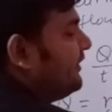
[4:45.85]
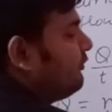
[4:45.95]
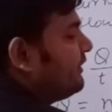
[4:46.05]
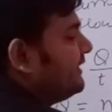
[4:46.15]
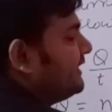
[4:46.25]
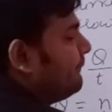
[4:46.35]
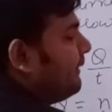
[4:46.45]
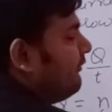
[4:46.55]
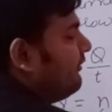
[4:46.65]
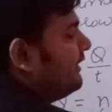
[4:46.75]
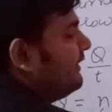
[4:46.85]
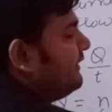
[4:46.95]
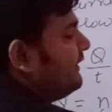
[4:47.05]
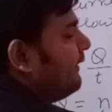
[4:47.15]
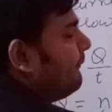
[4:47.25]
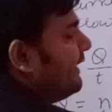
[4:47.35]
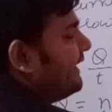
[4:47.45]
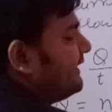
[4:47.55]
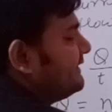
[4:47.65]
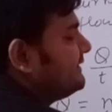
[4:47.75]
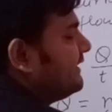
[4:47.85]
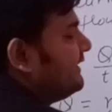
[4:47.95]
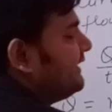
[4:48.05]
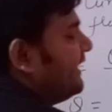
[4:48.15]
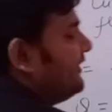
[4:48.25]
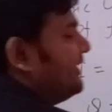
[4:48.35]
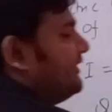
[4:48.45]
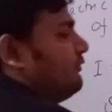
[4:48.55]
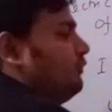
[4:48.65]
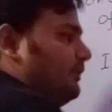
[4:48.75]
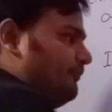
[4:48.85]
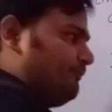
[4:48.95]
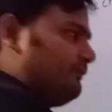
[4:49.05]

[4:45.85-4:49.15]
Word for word: इंटू टेन की पावर माइनस नाइनटीन कूलम